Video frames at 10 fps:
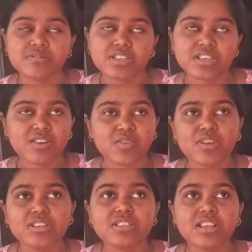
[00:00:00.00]
সেটা
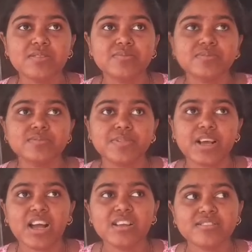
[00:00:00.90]
করেছিলাম
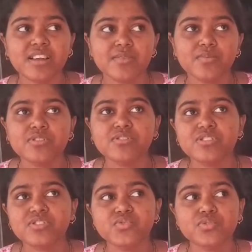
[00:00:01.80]
প্রায় স্যার বলতো
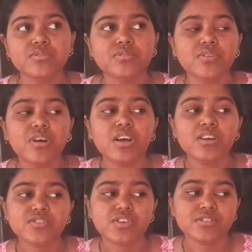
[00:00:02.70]
যে চোদ্দো
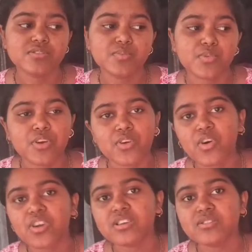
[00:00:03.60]
সতেরো পনেরো
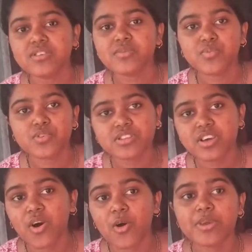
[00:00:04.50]
ঘন্টা ধরে
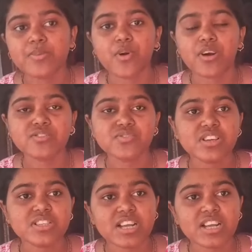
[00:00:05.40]
পড়তে হবে পড়াশোনার